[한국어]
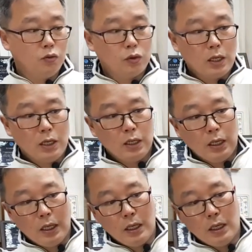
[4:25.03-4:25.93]

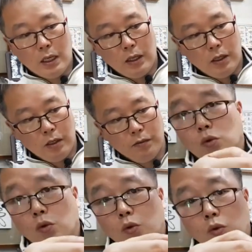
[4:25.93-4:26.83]
유사하게
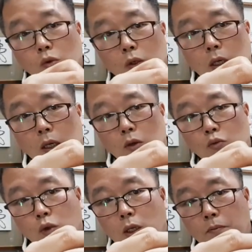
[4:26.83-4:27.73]
요렇게
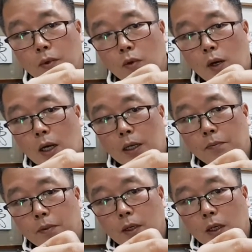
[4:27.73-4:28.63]
위에 뼈와
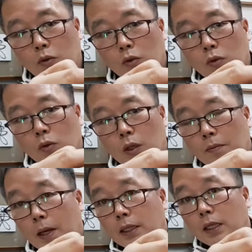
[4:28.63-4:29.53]
아랫 뼈가 요렇게
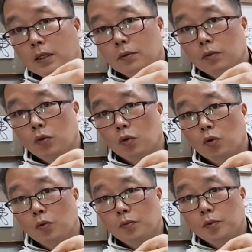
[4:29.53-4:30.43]
만나는
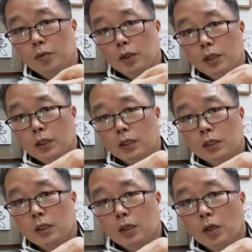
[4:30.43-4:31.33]
요
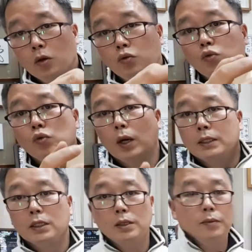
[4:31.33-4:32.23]
부위를
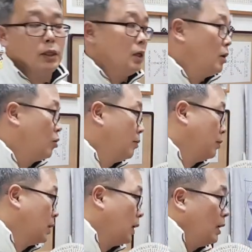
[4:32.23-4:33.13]
후관절면이라고
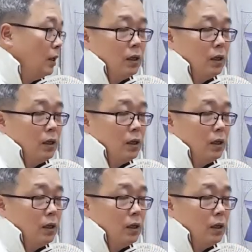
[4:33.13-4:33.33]
합니다.